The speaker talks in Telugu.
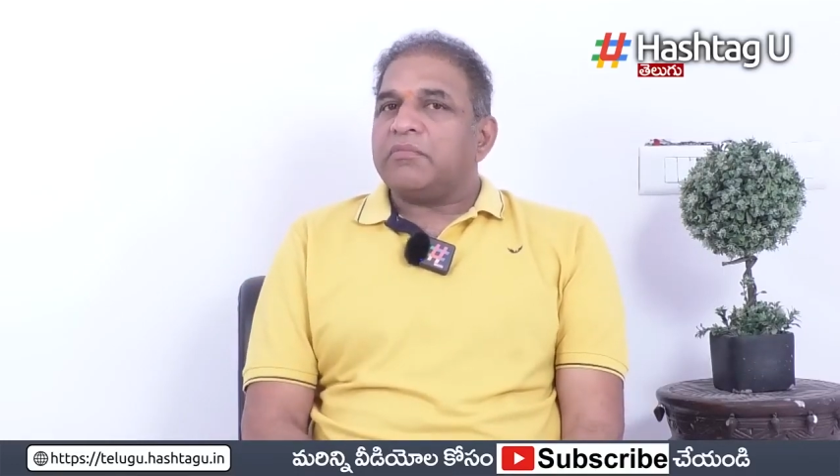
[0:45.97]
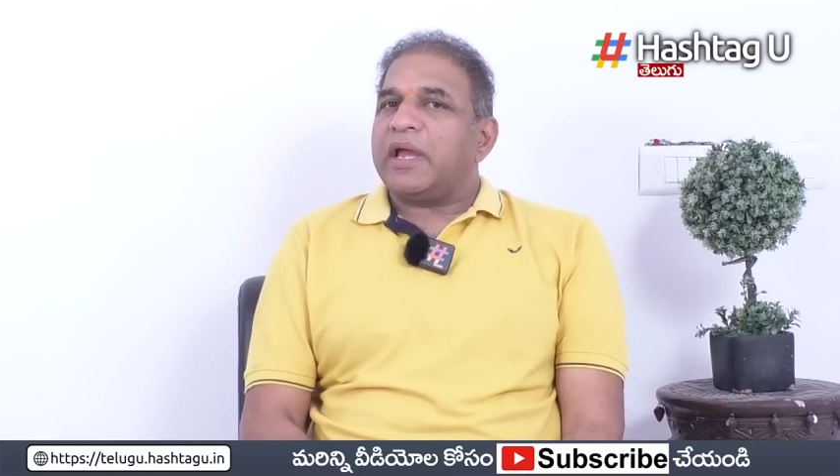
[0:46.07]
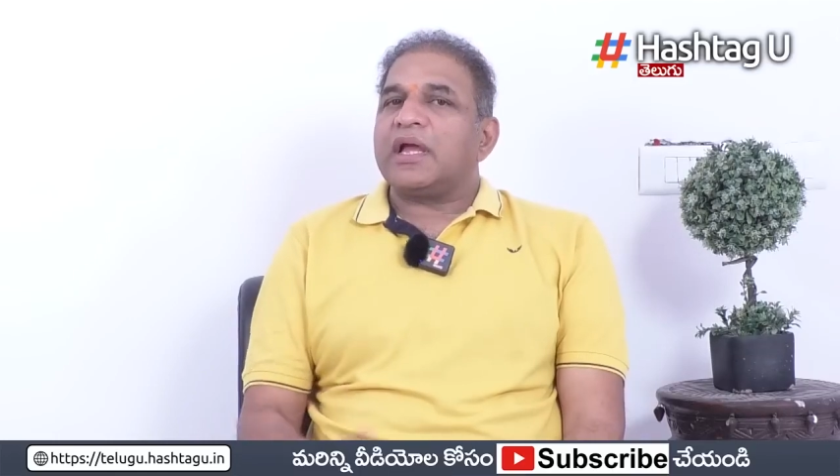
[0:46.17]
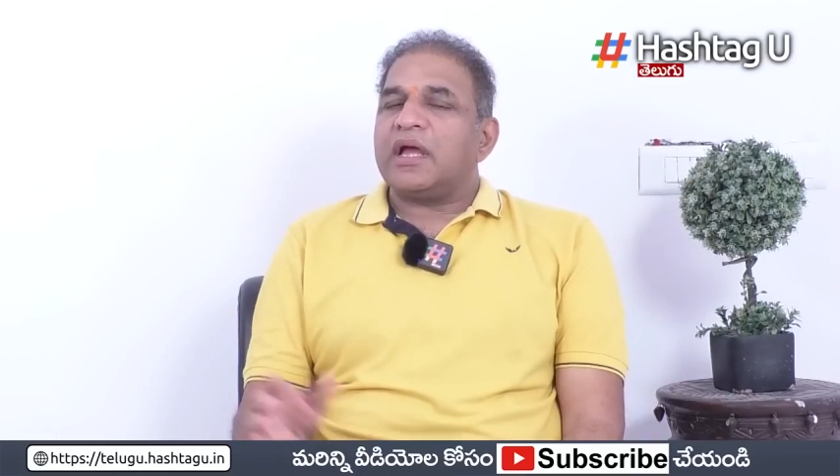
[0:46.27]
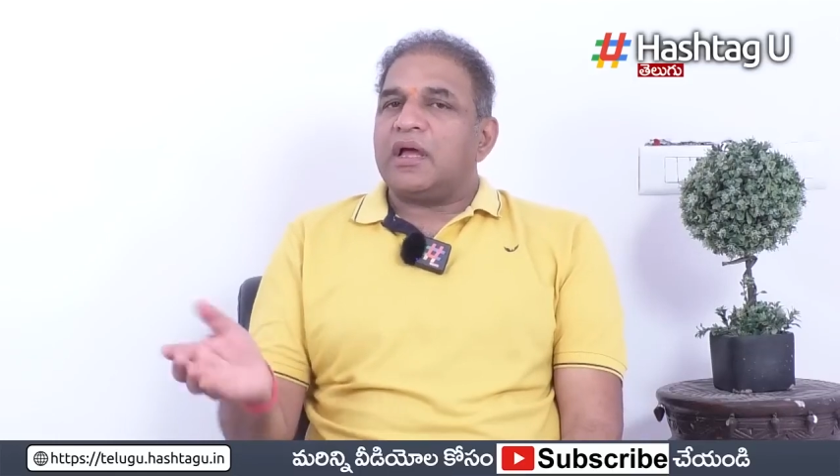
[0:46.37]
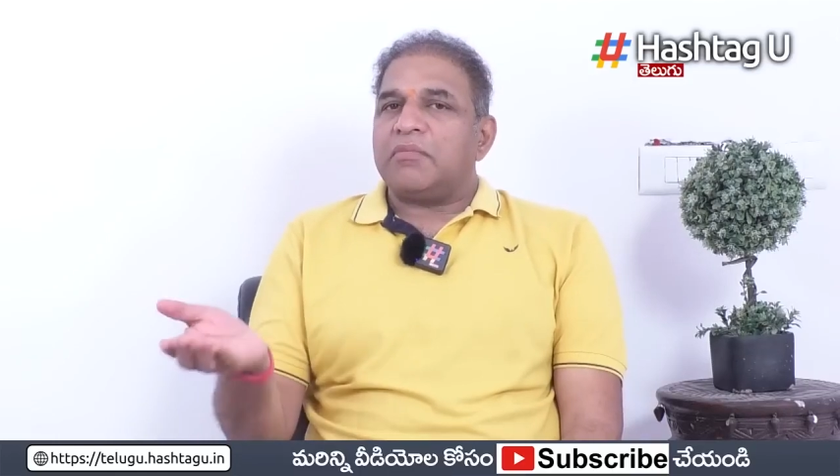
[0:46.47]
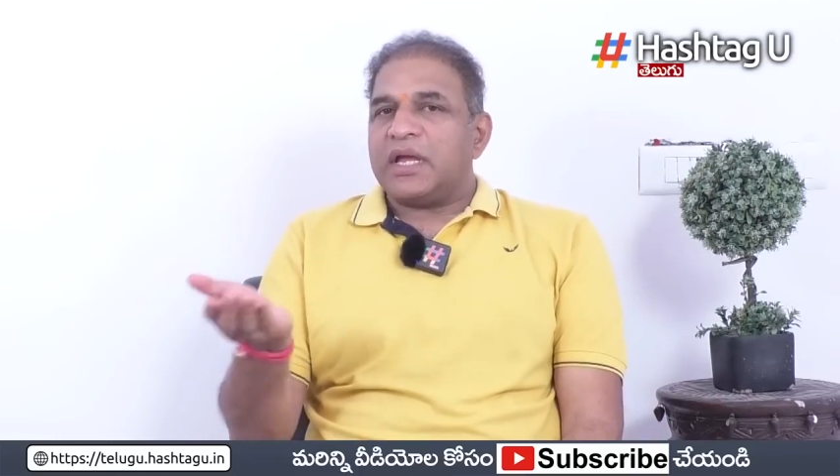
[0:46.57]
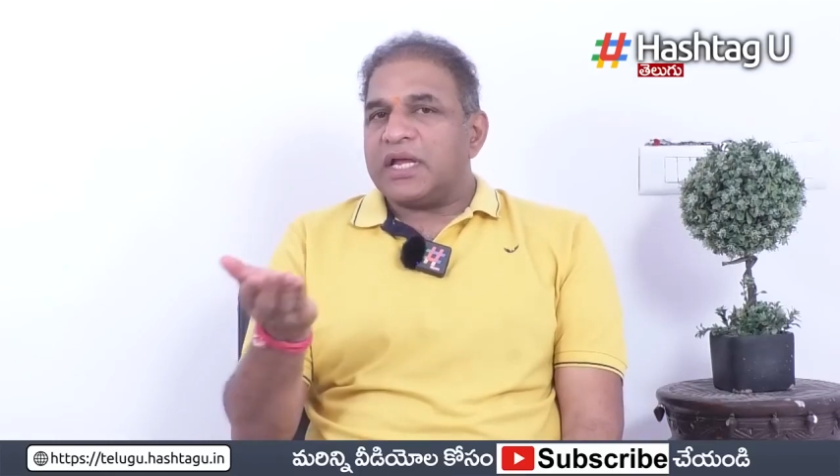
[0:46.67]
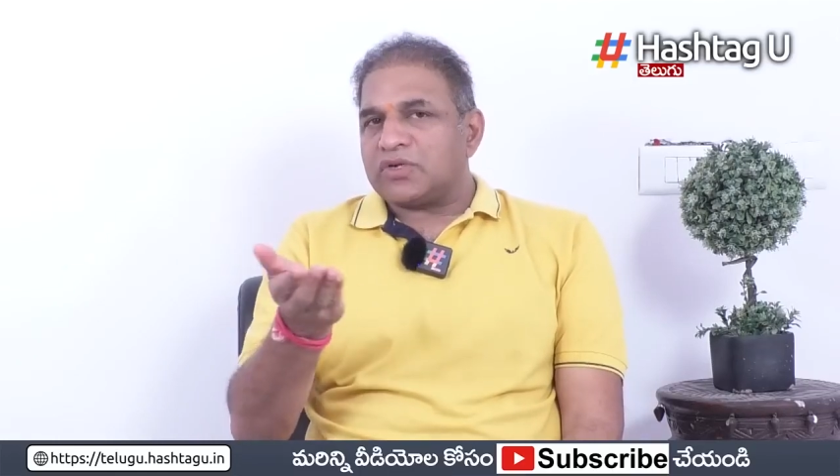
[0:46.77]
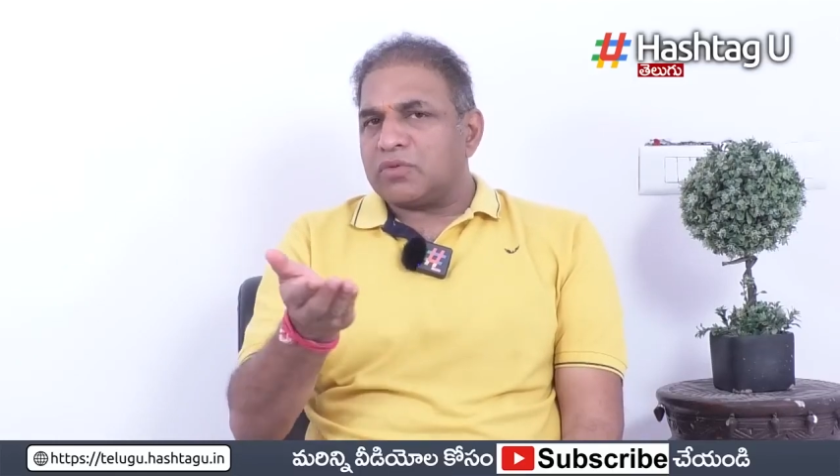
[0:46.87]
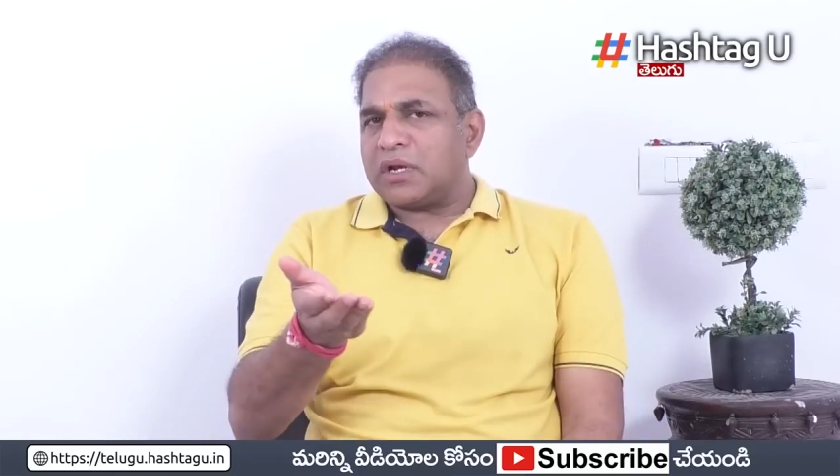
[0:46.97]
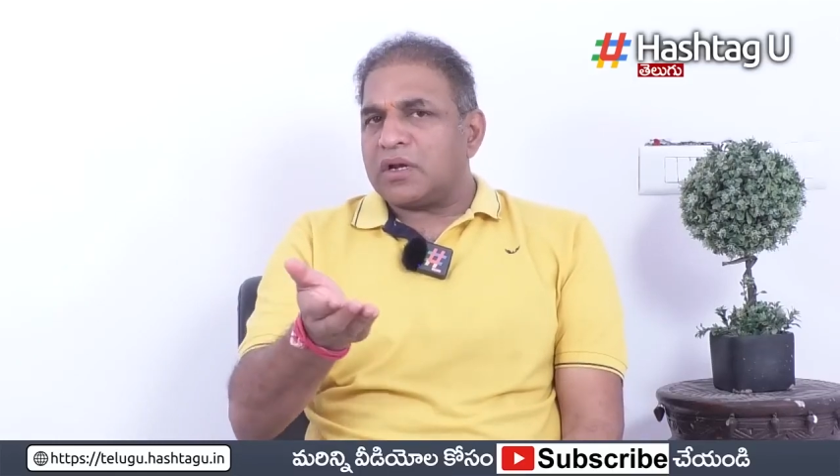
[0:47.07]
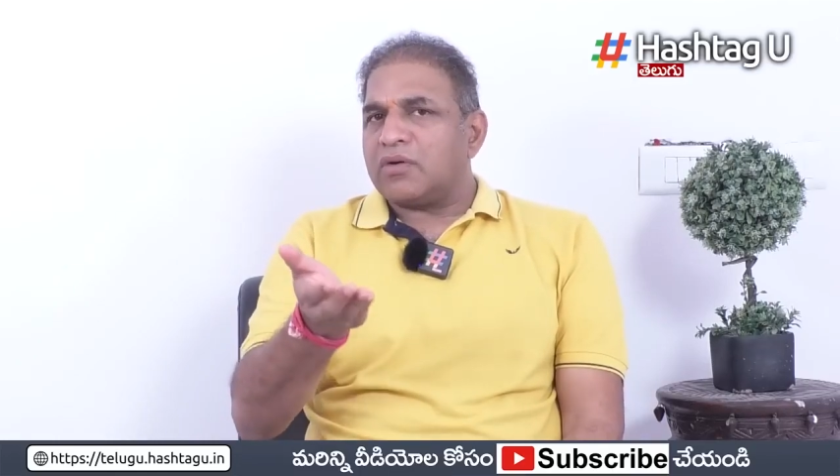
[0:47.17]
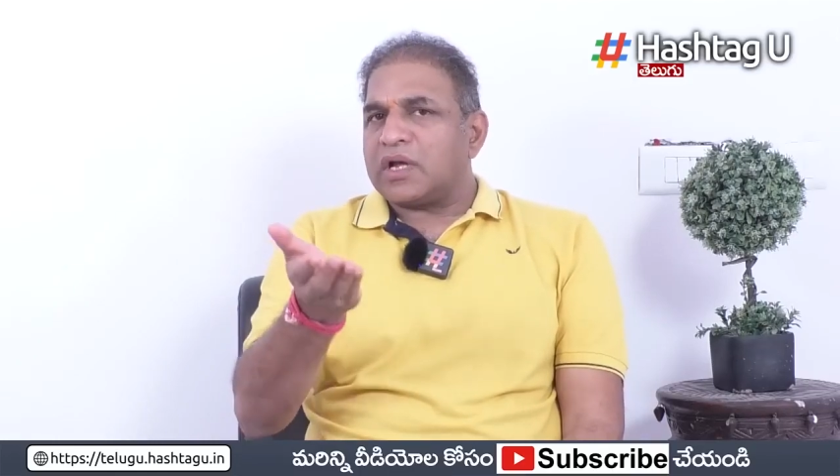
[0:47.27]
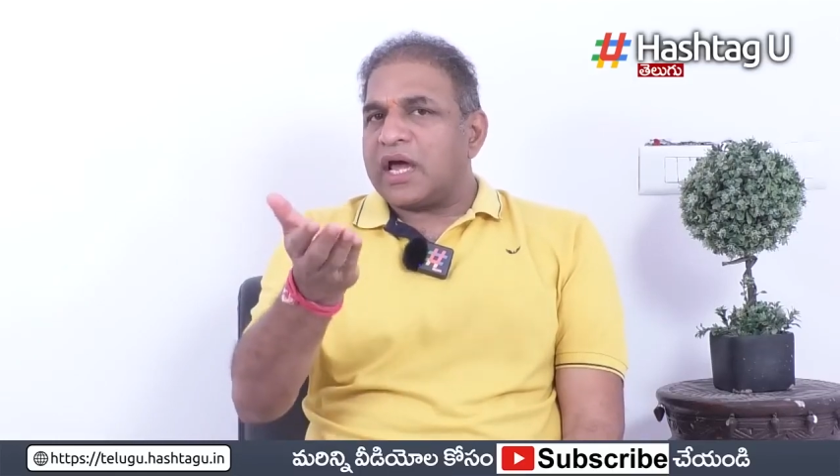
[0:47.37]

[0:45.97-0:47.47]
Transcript: పైగా మహేష్ కుమార్ గౌడ్